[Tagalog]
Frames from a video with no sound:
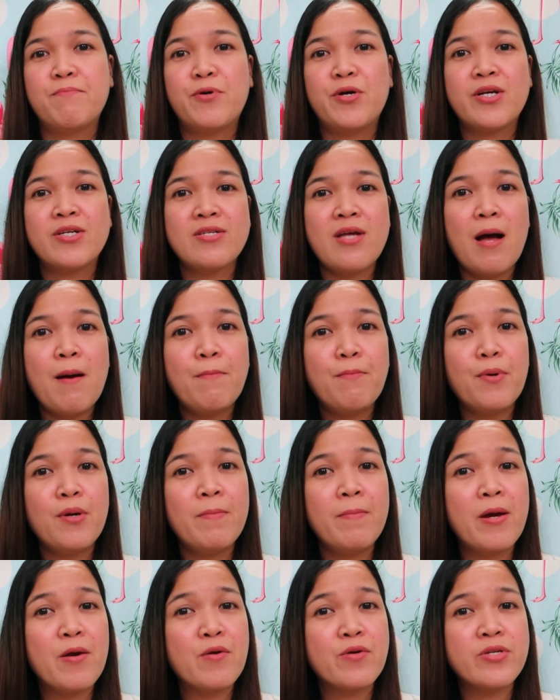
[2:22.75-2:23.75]
for example,
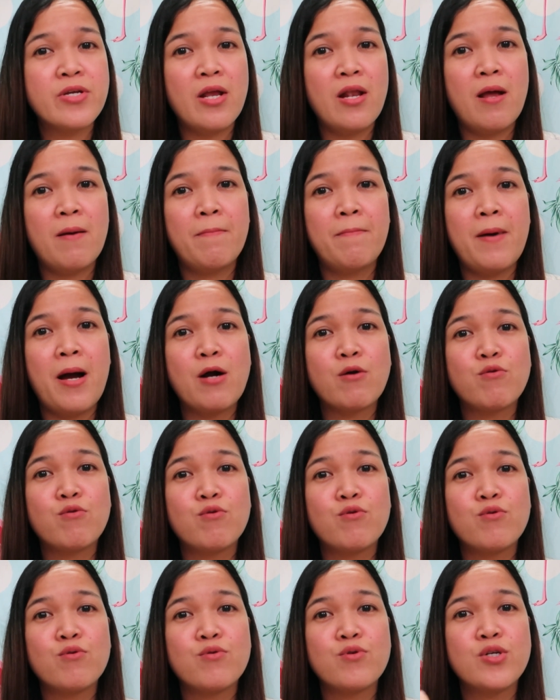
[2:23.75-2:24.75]
meron silang
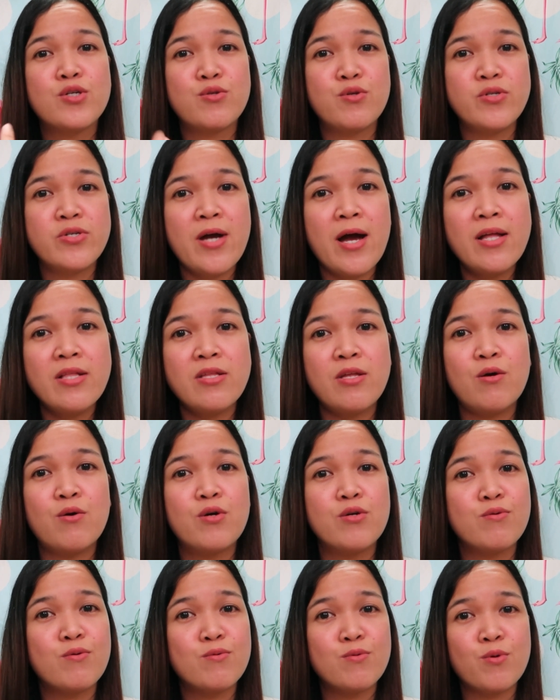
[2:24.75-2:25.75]
bagong estudyante
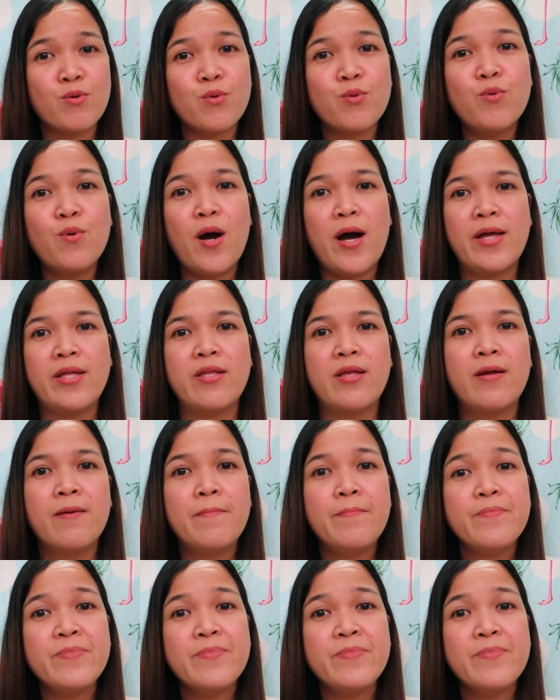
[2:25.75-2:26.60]
or tuturuan